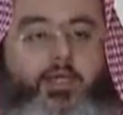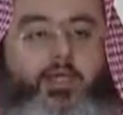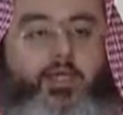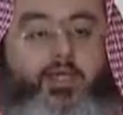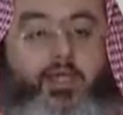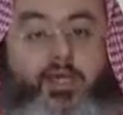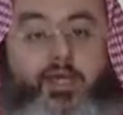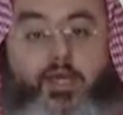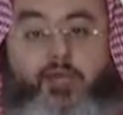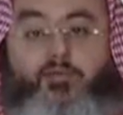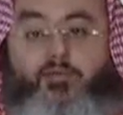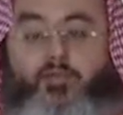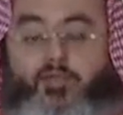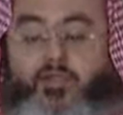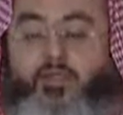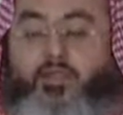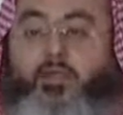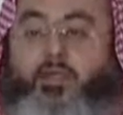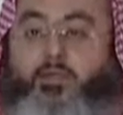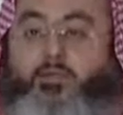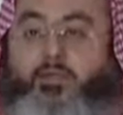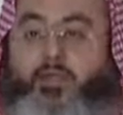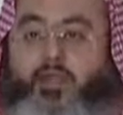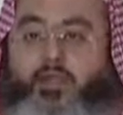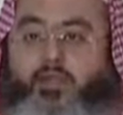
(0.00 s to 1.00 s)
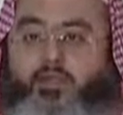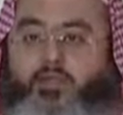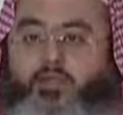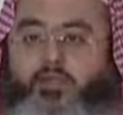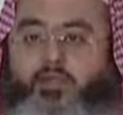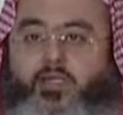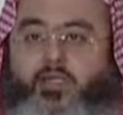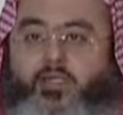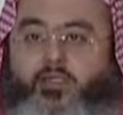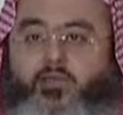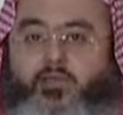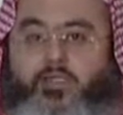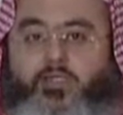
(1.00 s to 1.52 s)
خلافه النبي عليه
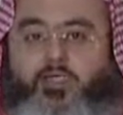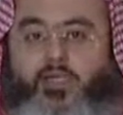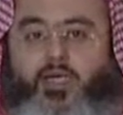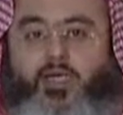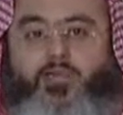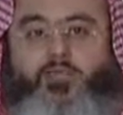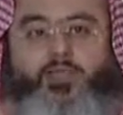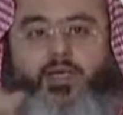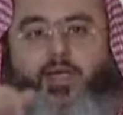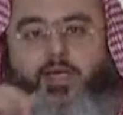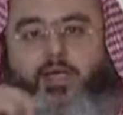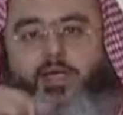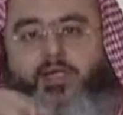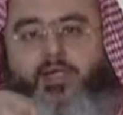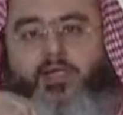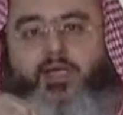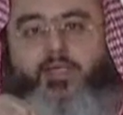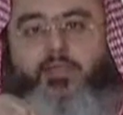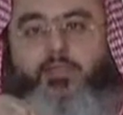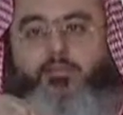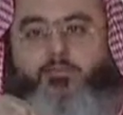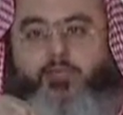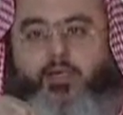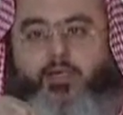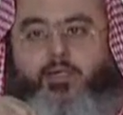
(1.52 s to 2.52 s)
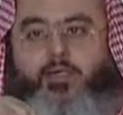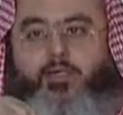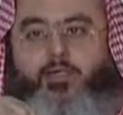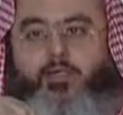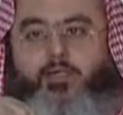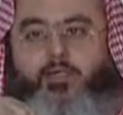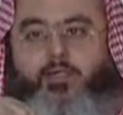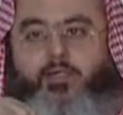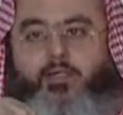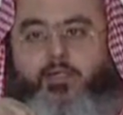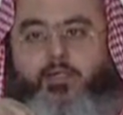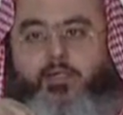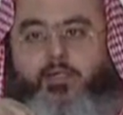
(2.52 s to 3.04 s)
الصلاه والسلام كانت ازمه
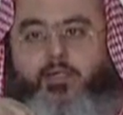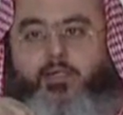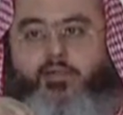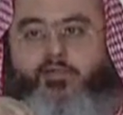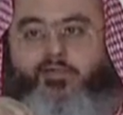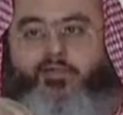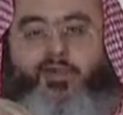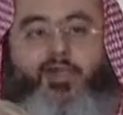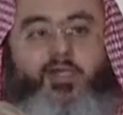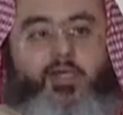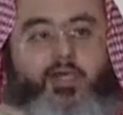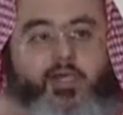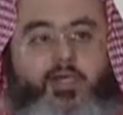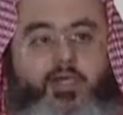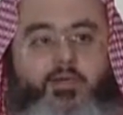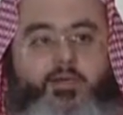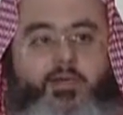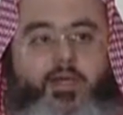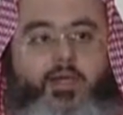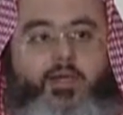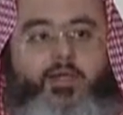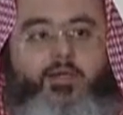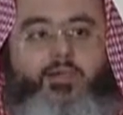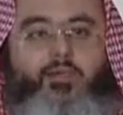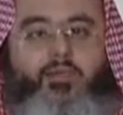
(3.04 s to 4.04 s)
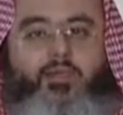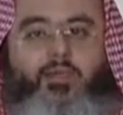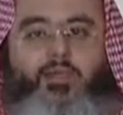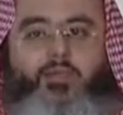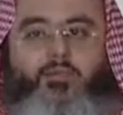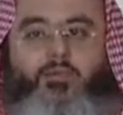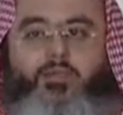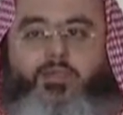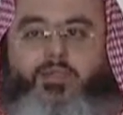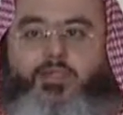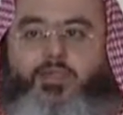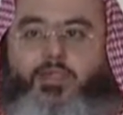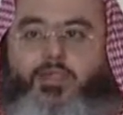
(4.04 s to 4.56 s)
فان النبي عليه الصلاه
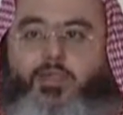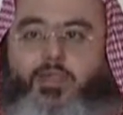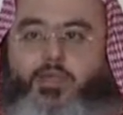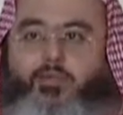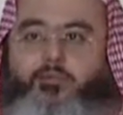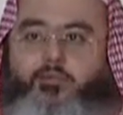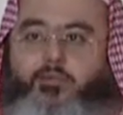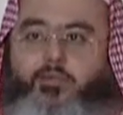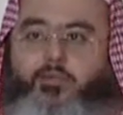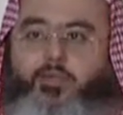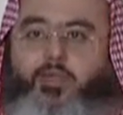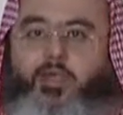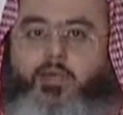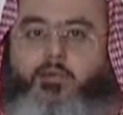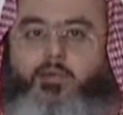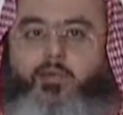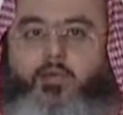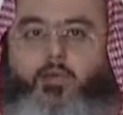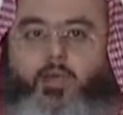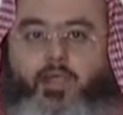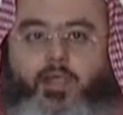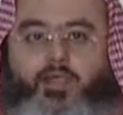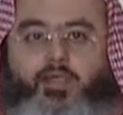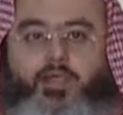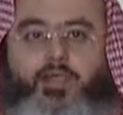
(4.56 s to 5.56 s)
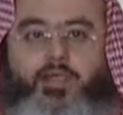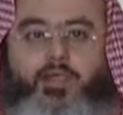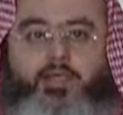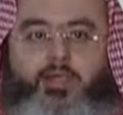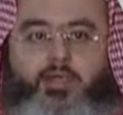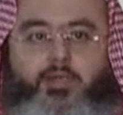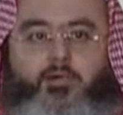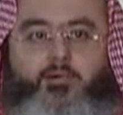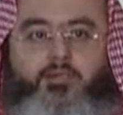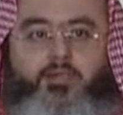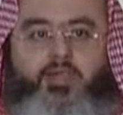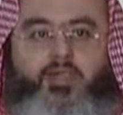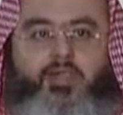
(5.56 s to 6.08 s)
والسلام لم يعين
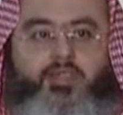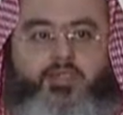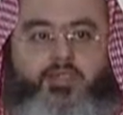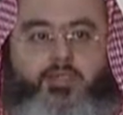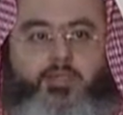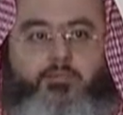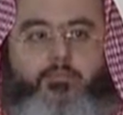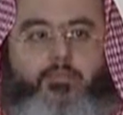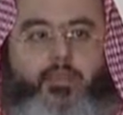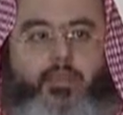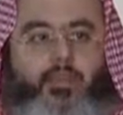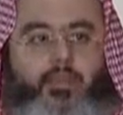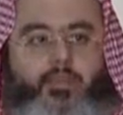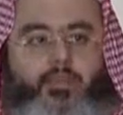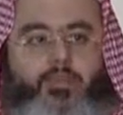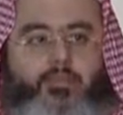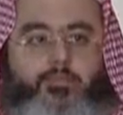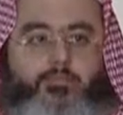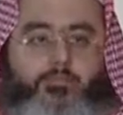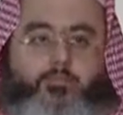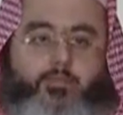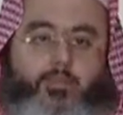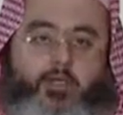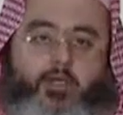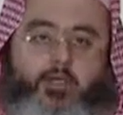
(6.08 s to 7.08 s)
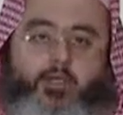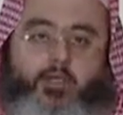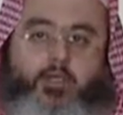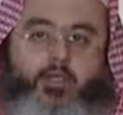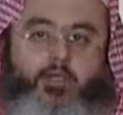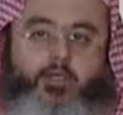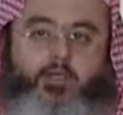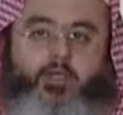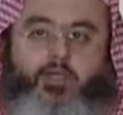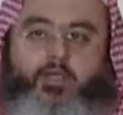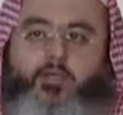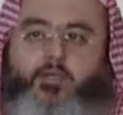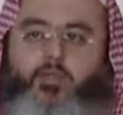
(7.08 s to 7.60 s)
لهم شخصا بالاسم
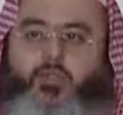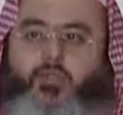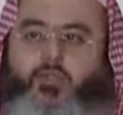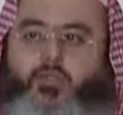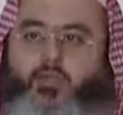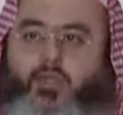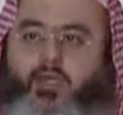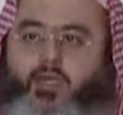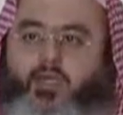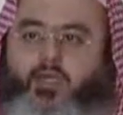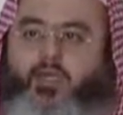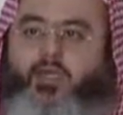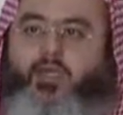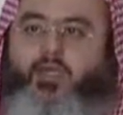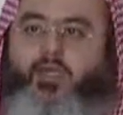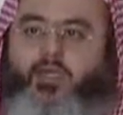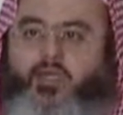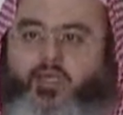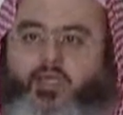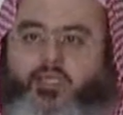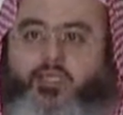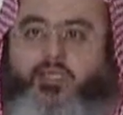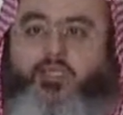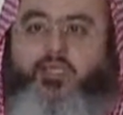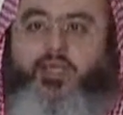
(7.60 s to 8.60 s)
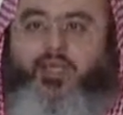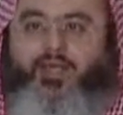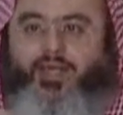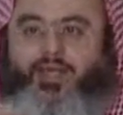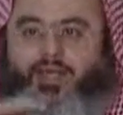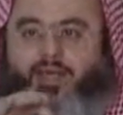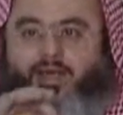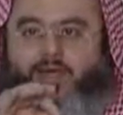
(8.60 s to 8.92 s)
ينص عليه نصا